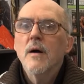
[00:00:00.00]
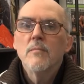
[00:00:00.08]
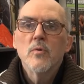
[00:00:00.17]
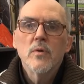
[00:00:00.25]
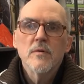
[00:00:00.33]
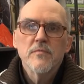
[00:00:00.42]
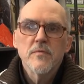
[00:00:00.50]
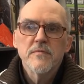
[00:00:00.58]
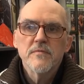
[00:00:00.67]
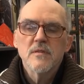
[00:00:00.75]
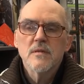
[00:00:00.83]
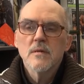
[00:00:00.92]
Wir haben
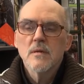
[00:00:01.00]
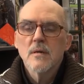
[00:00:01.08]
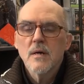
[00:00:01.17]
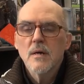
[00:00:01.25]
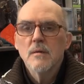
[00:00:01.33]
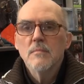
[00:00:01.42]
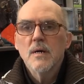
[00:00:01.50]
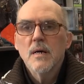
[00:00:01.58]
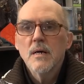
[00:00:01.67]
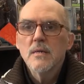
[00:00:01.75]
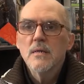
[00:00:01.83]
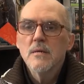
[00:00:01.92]
150
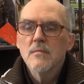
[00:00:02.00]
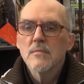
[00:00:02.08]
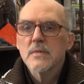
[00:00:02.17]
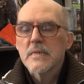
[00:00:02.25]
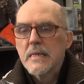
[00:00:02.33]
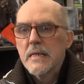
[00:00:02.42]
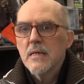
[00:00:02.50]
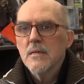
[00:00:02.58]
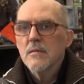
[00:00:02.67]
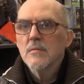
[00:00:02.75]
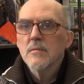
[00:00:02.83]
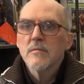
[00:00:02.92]
km/h hier und es
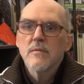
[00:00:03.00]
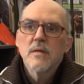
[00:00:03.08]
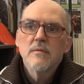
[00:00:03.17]
regnet und